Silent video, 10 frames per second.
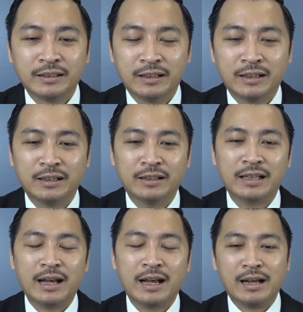à, người
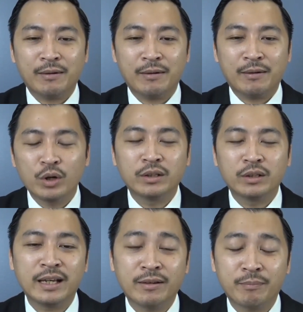ta mua từ
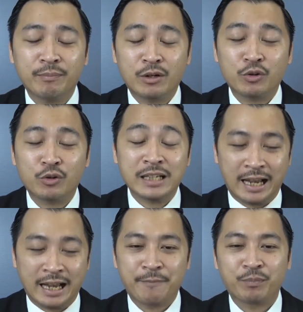khi mà nó còn
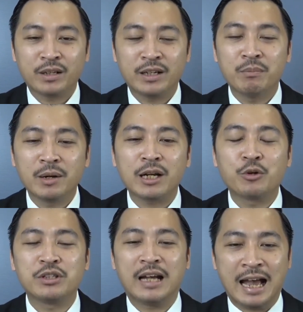rẻ khi mới bắt đầu
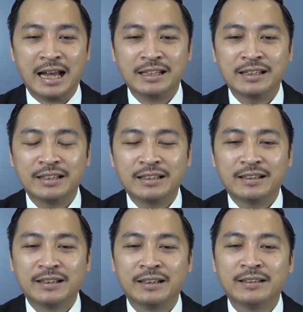dự án
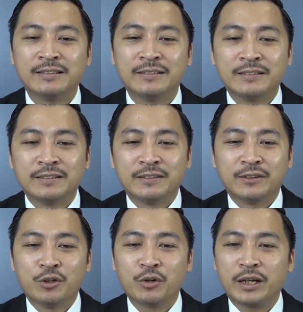Đấy.
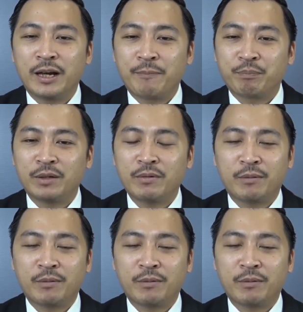ok ạ nên là